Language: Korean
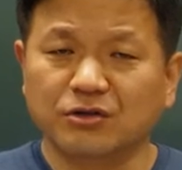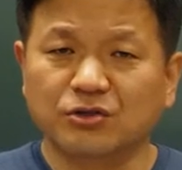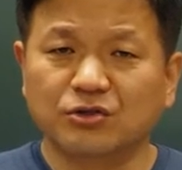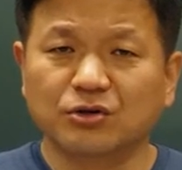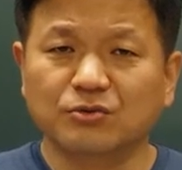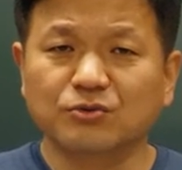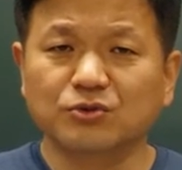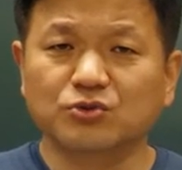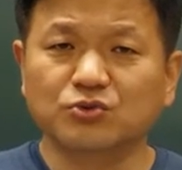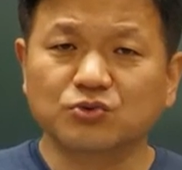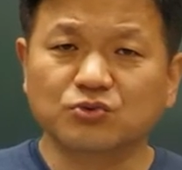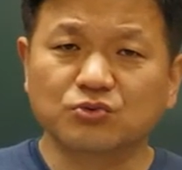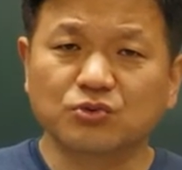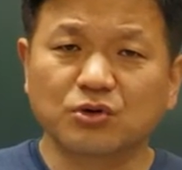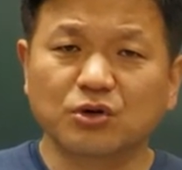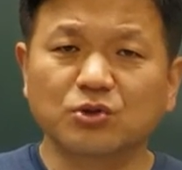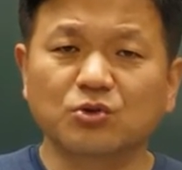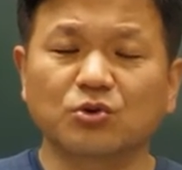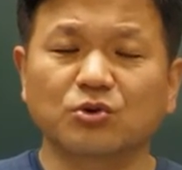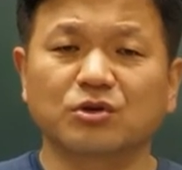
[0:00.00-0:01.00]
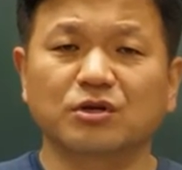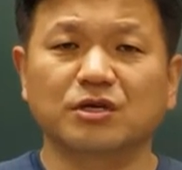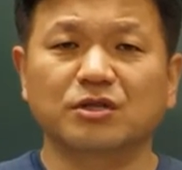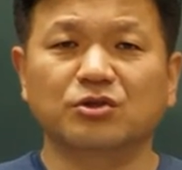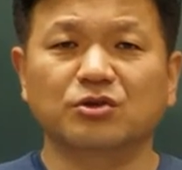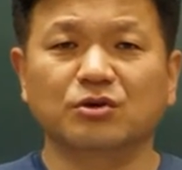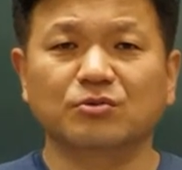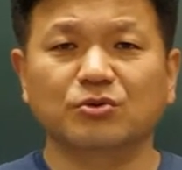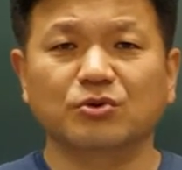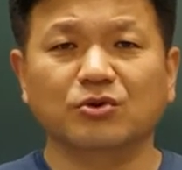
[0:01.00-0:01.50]
인터뷰, 중국어, 독일어
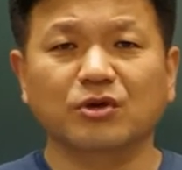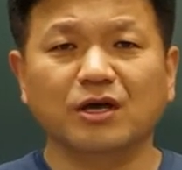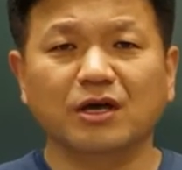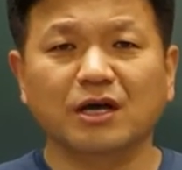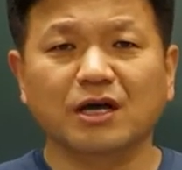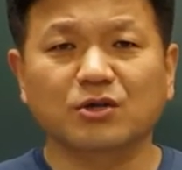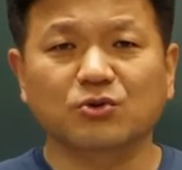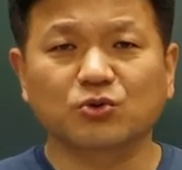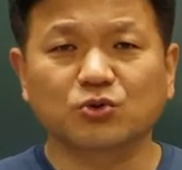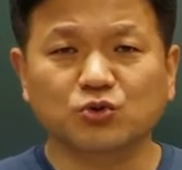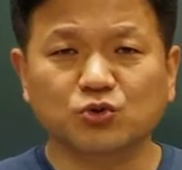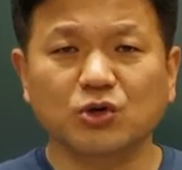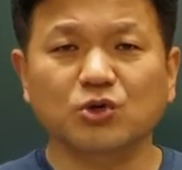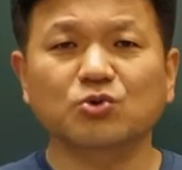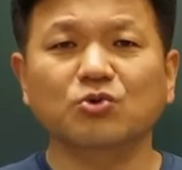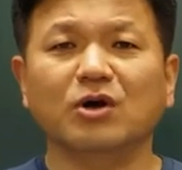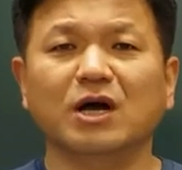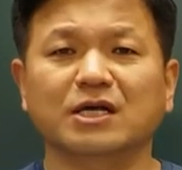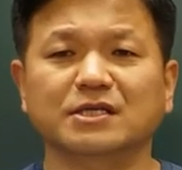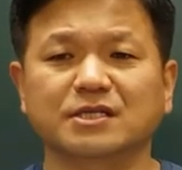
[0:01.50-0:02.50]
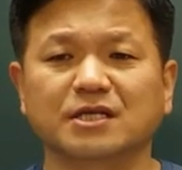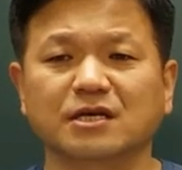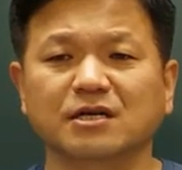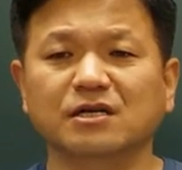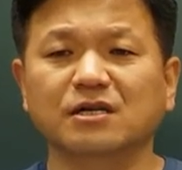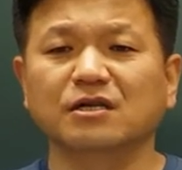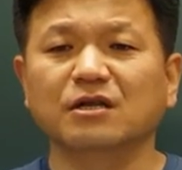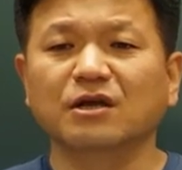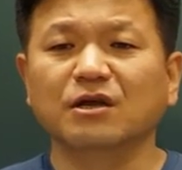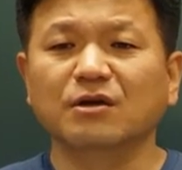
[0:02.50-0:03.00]
인터뷰로 해가지고 최종
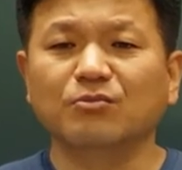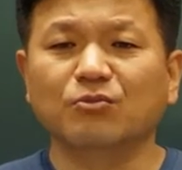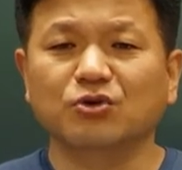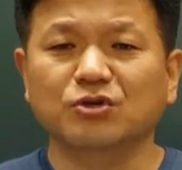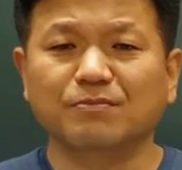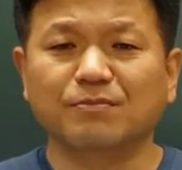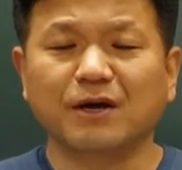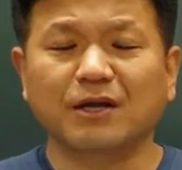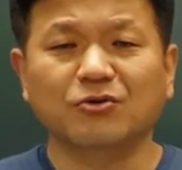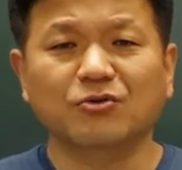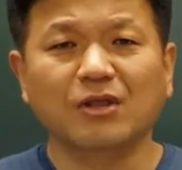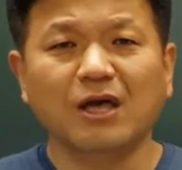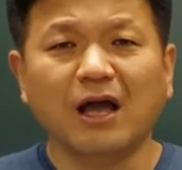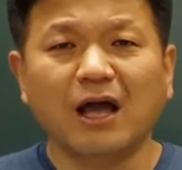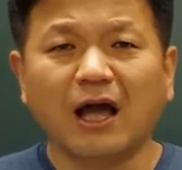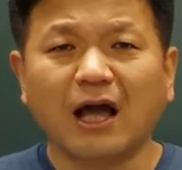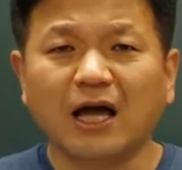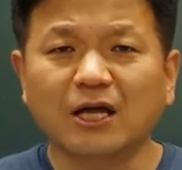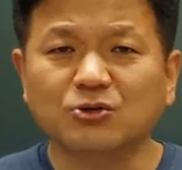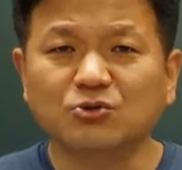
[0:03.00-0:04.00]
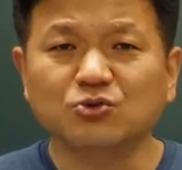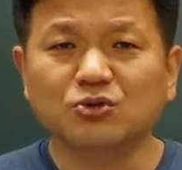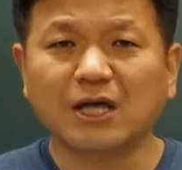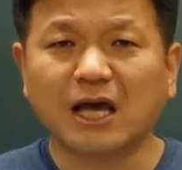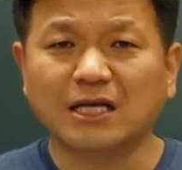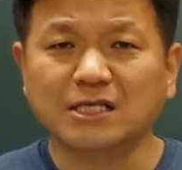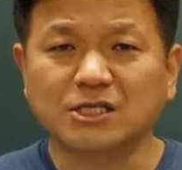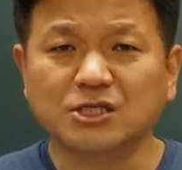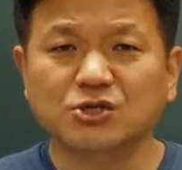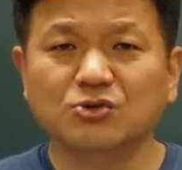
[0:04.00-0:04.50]
학생을 모집하는 아주
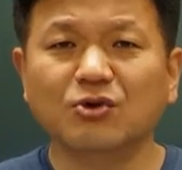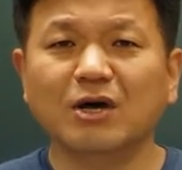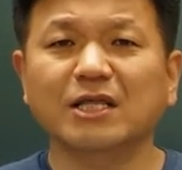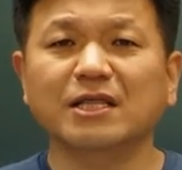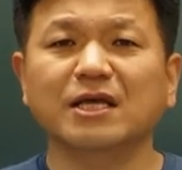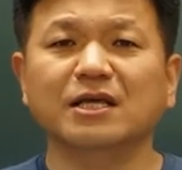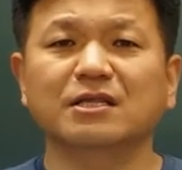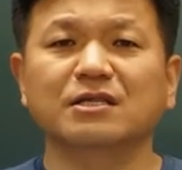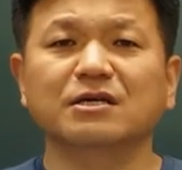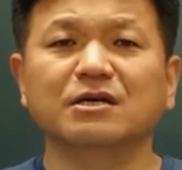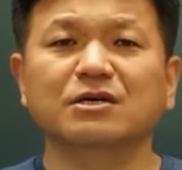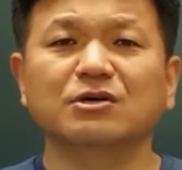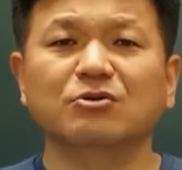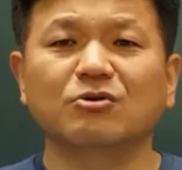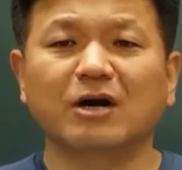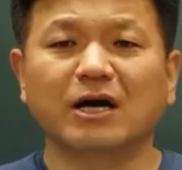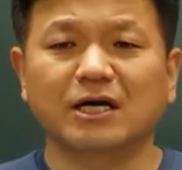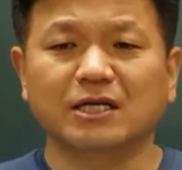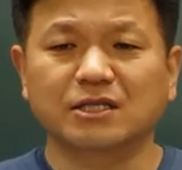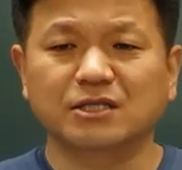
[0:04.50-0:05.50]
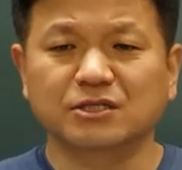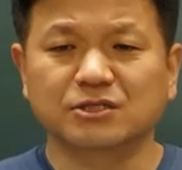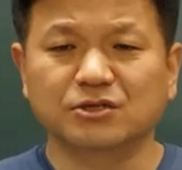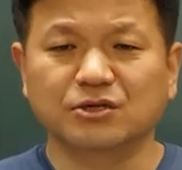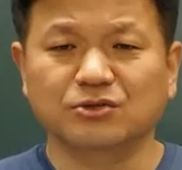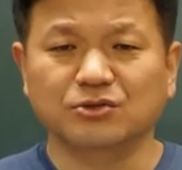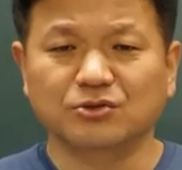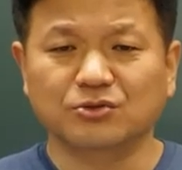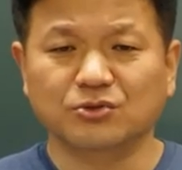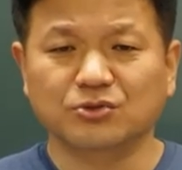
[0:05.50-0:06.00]
단순화된 그와 같은
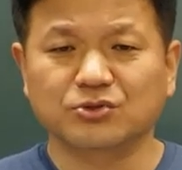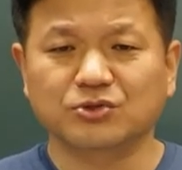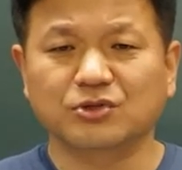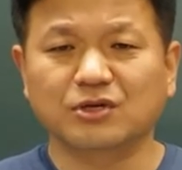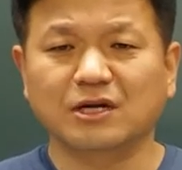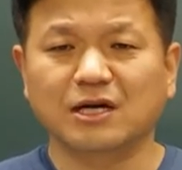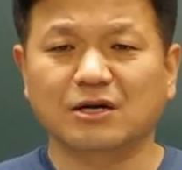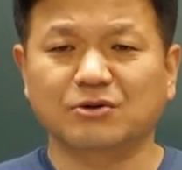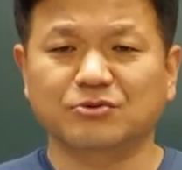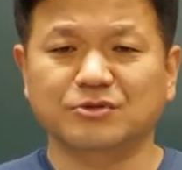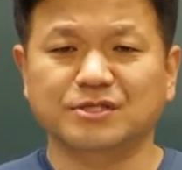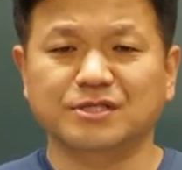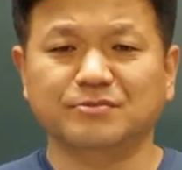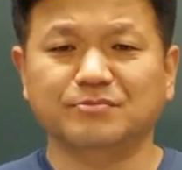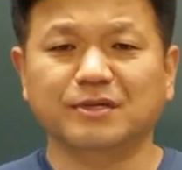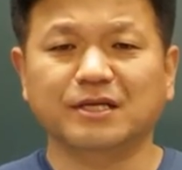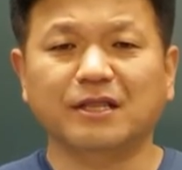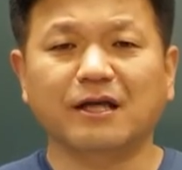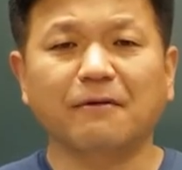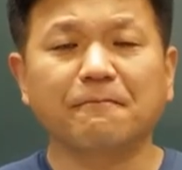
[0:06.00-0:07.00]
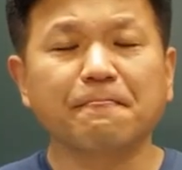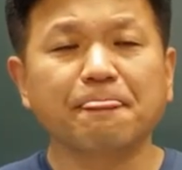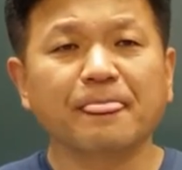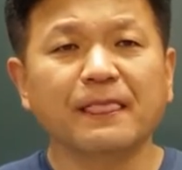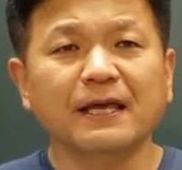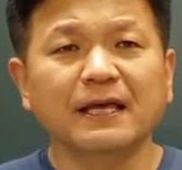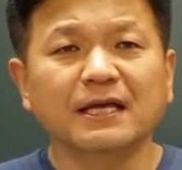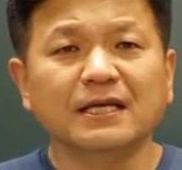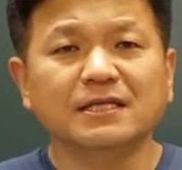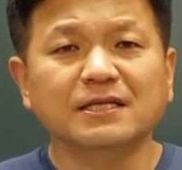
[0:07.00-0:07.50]
전용 요소를 갖고 있습니다. 있니다
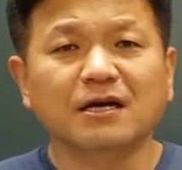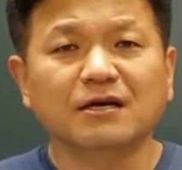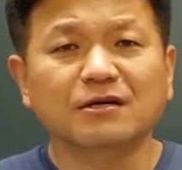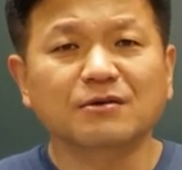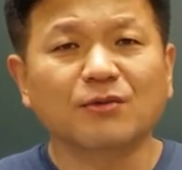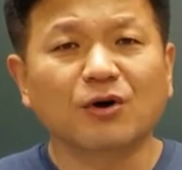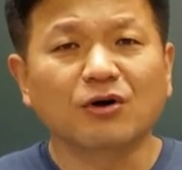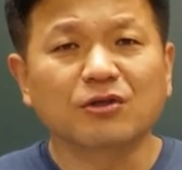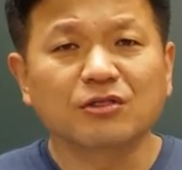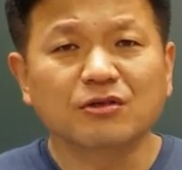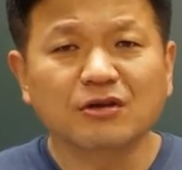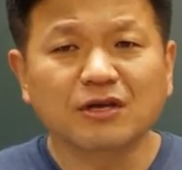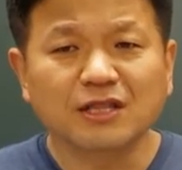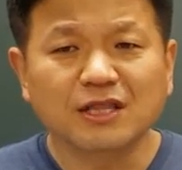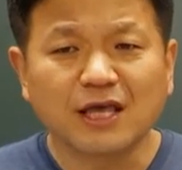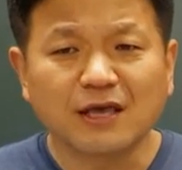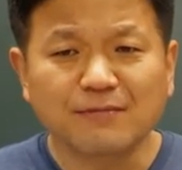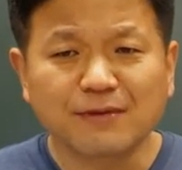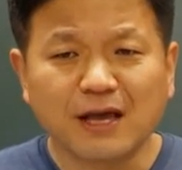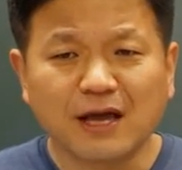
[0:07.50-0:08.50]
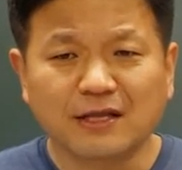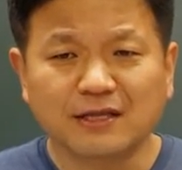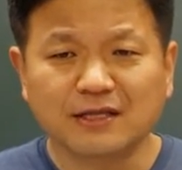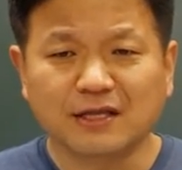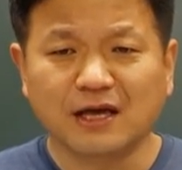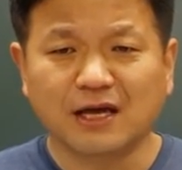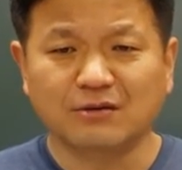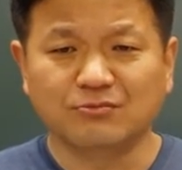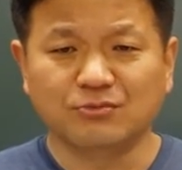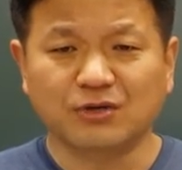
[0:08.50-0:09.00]
자, 그럼 어떻게
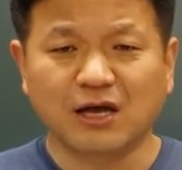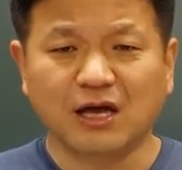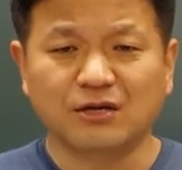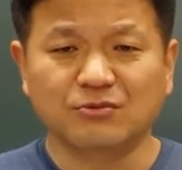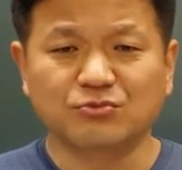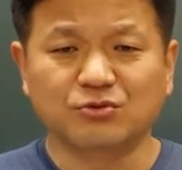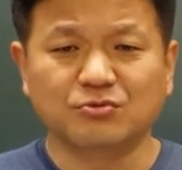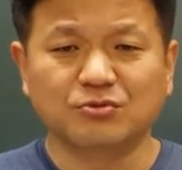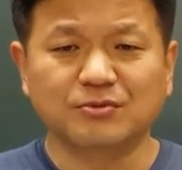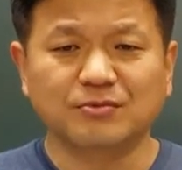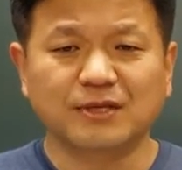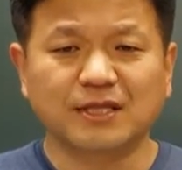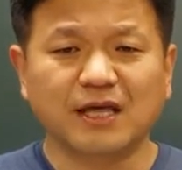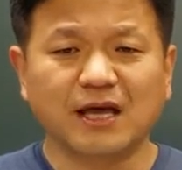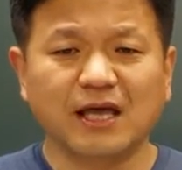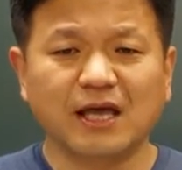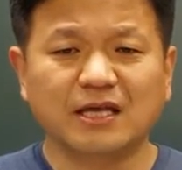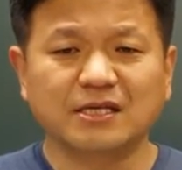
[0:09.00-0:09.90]
대비하느냐 하는 부분입니다.